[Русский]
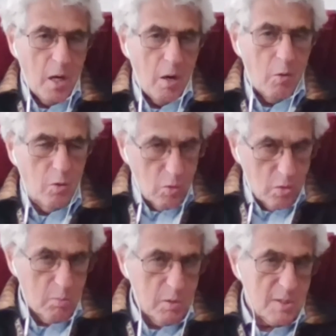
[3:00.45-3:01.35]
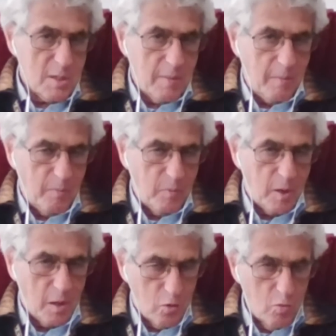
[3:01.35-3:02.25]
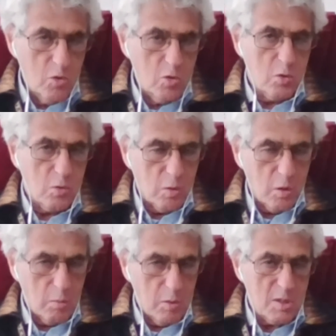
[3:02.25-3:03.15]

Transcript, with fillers: А он рухнет быстро. Я думаю, что он рухнет